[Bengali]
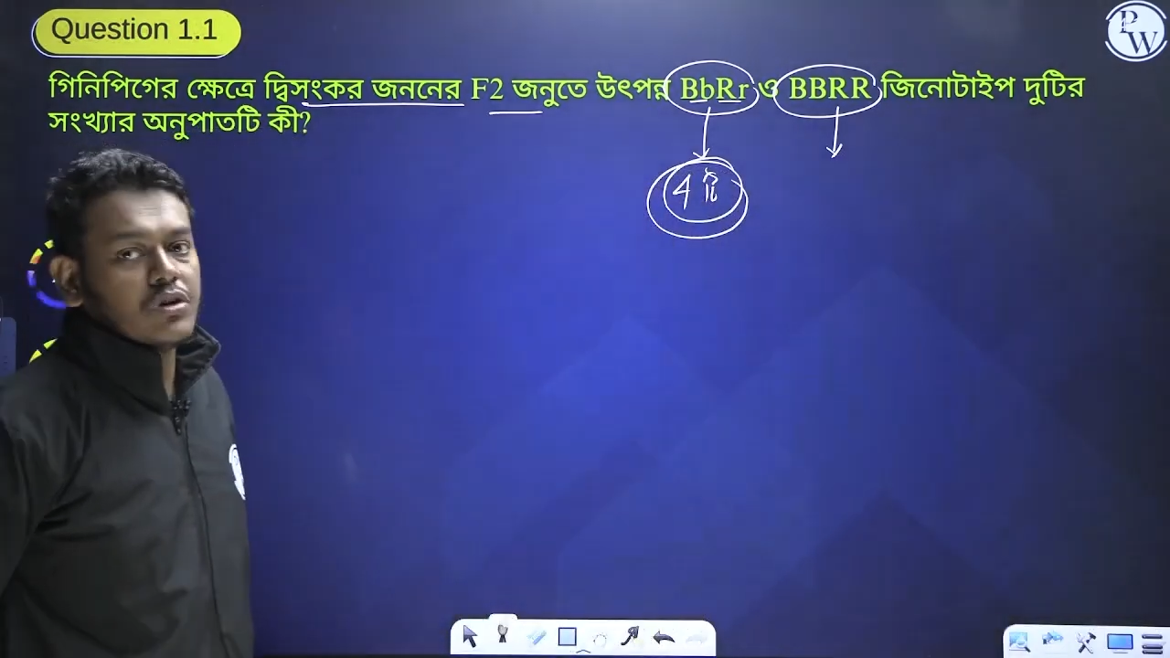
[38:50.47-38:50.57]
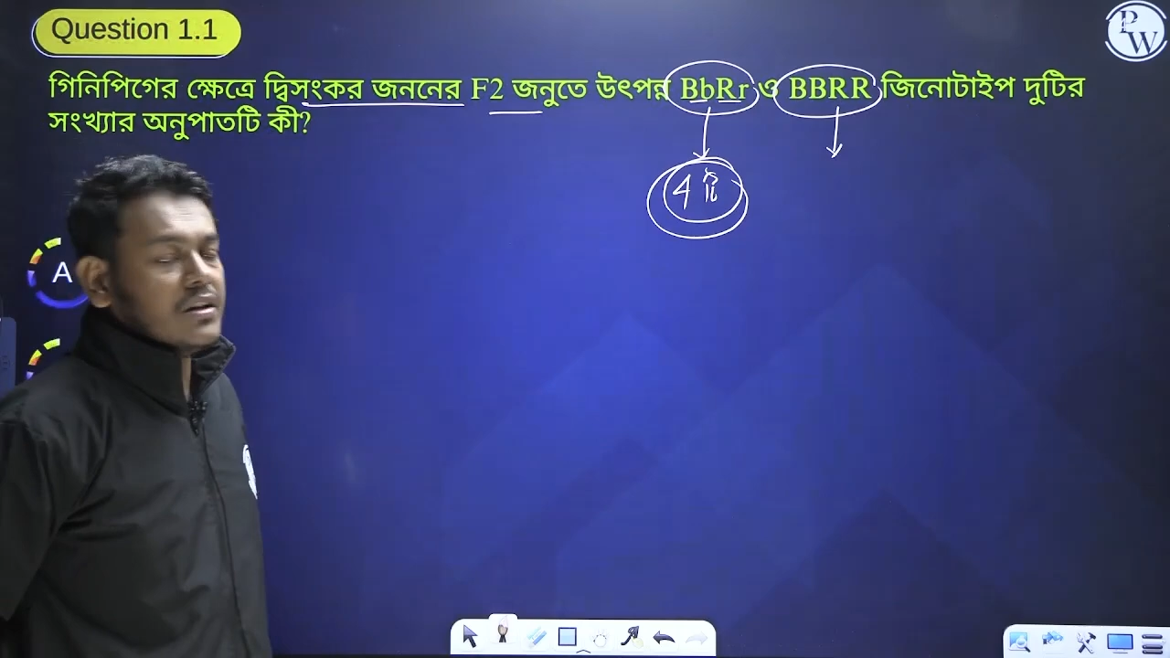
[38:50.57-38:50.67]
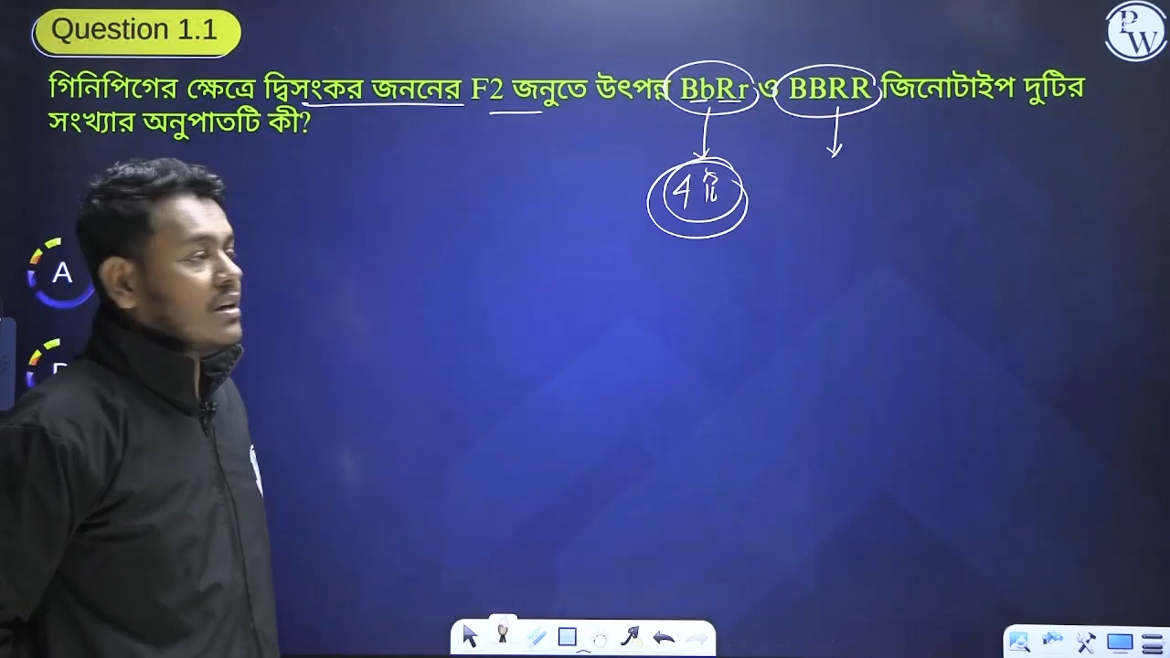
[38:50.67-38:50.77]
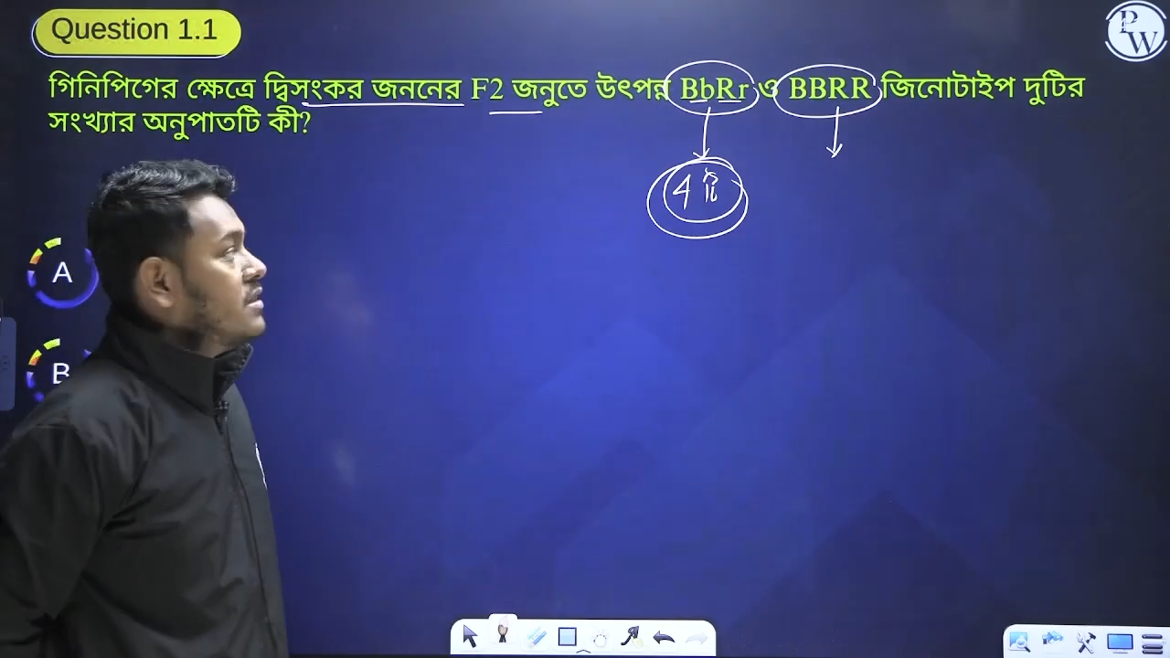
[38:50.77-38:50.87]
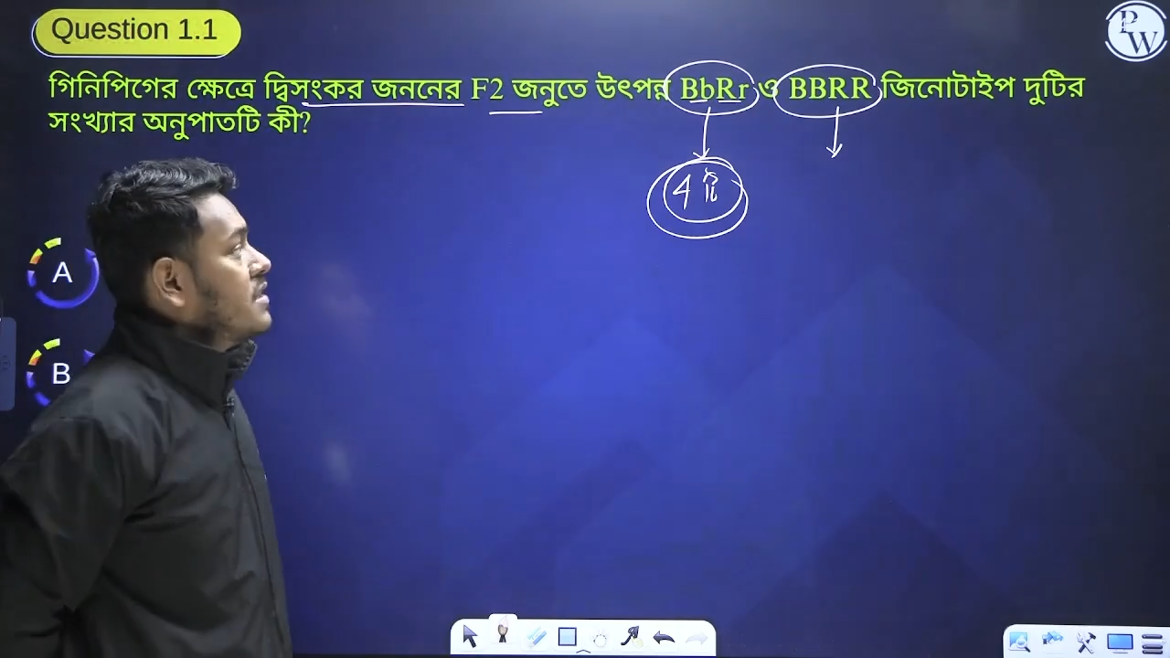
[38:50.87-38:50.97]
দিয়ে
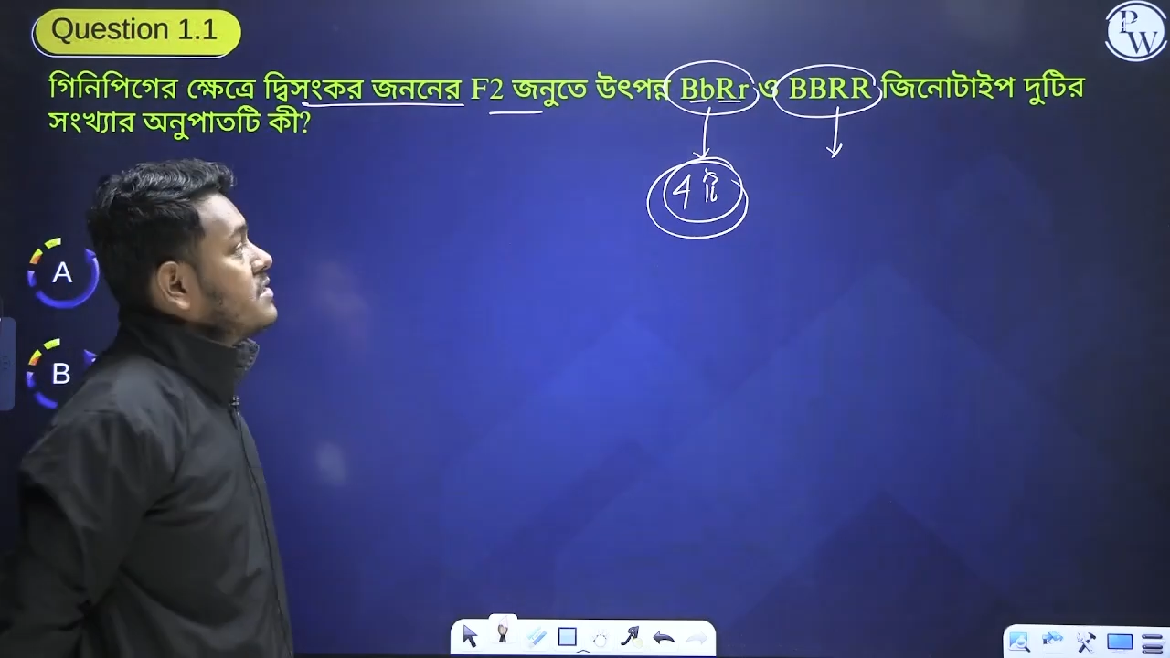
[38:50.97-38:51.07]
দিয়েছে